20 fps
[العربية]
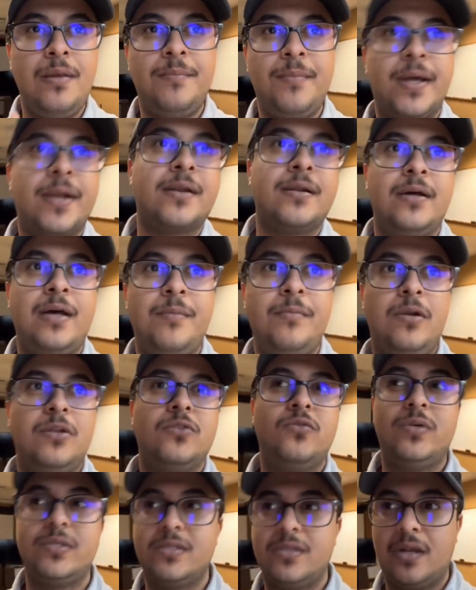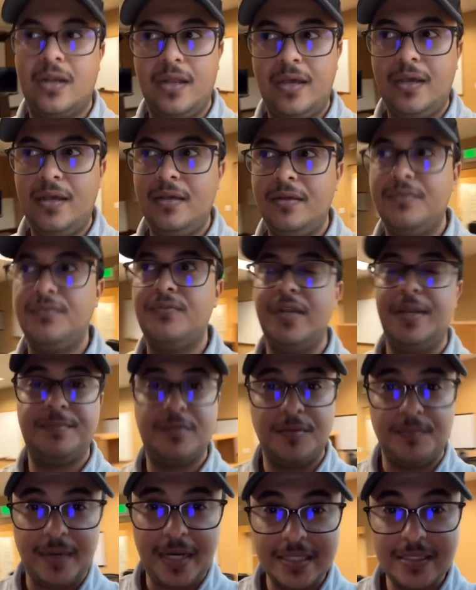مره ابل توصل لها في
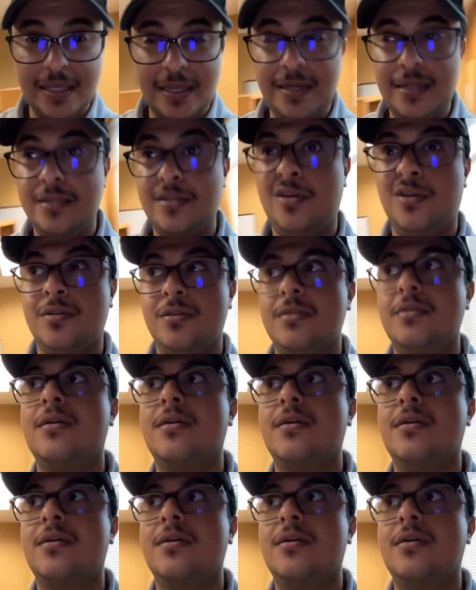لابتوباتها انها تحط